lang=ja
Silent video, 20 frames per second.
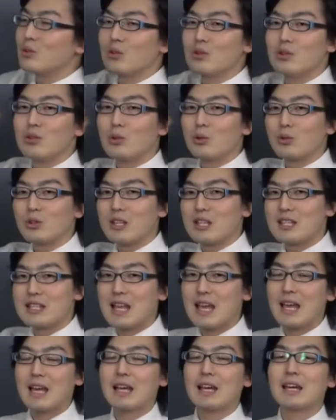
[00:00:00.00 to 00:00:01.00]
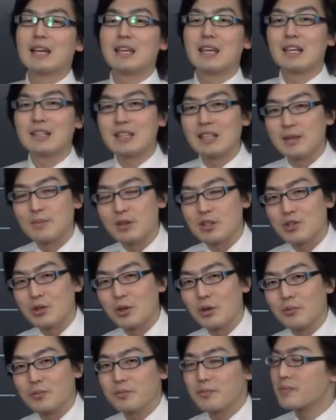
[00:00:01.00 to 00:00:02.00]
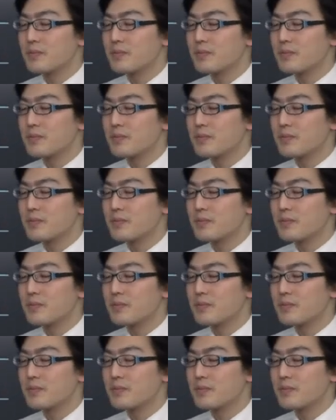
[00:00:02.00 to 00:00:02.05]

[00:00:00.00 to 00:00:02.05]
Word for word: ということですね。やっていきましょ